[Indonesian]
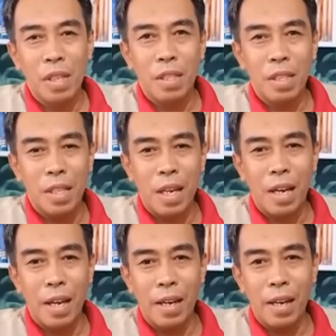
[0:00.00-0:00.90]

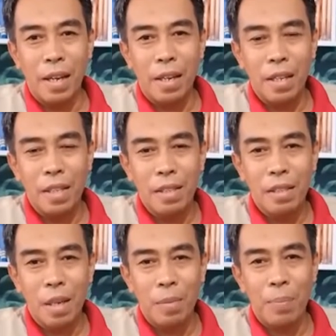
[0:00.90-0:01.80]
Sejarah RRI
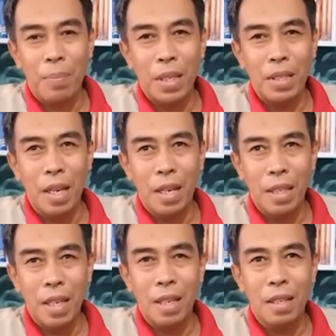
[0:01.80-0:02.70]
sama
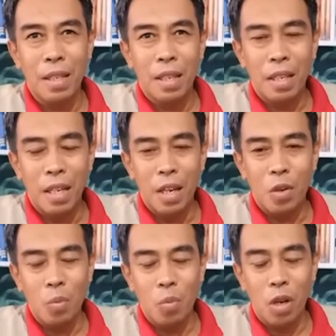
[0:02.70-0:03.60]
panjangnya
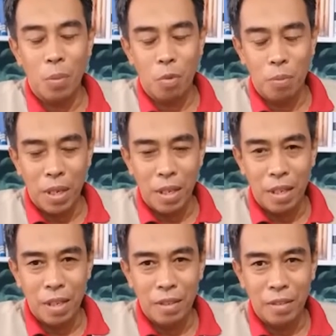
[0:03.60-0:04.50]
dengan umur Republik
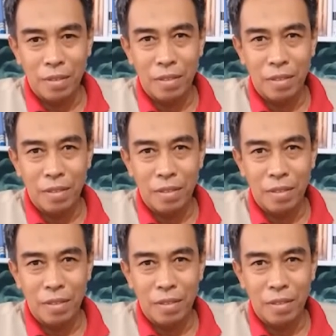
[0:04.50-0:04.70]
ini.